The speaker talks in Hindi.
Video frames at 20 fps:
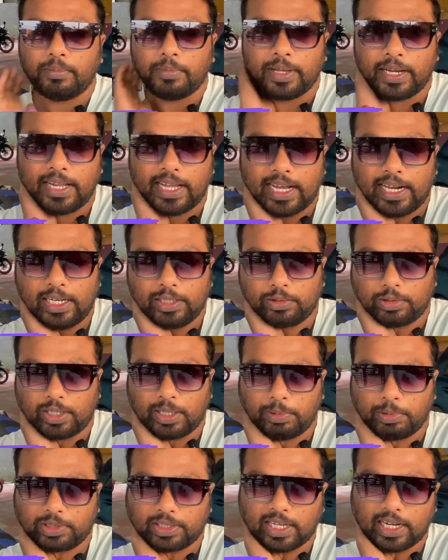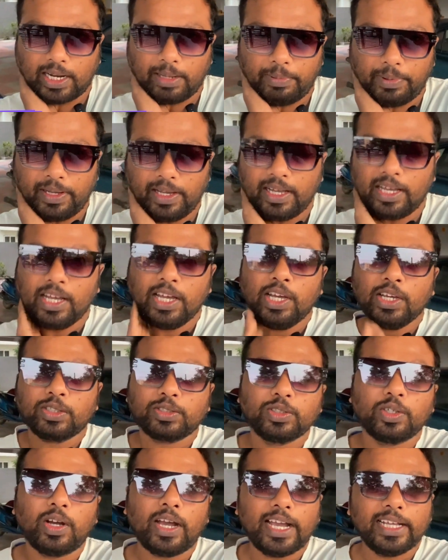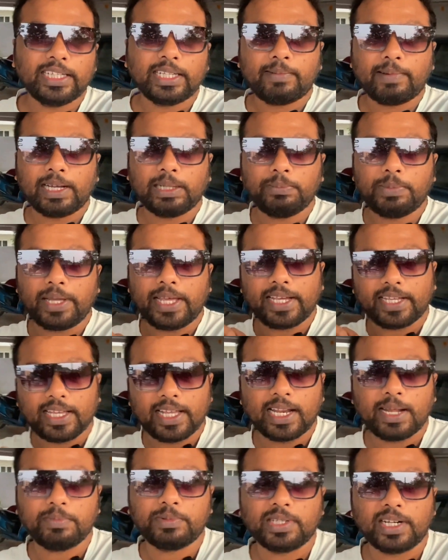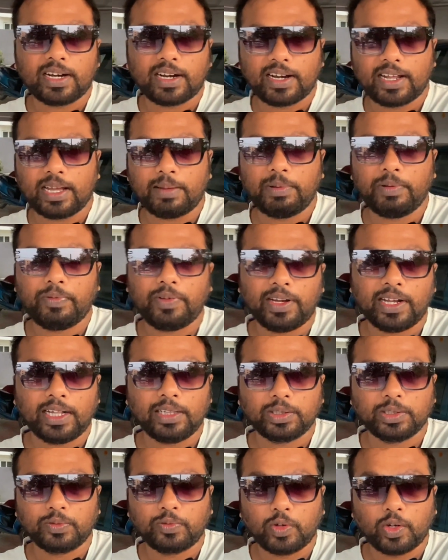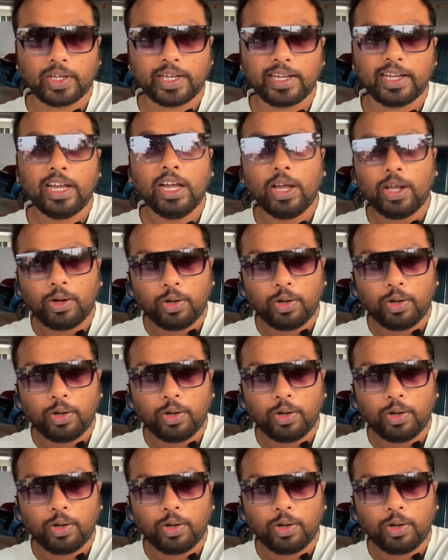मेरी हालत थोड़ा बहुत ख़राब है सो so, हैदराबाद में एक ही नाम चल रहा है अभी फ़िलहाल तो वो है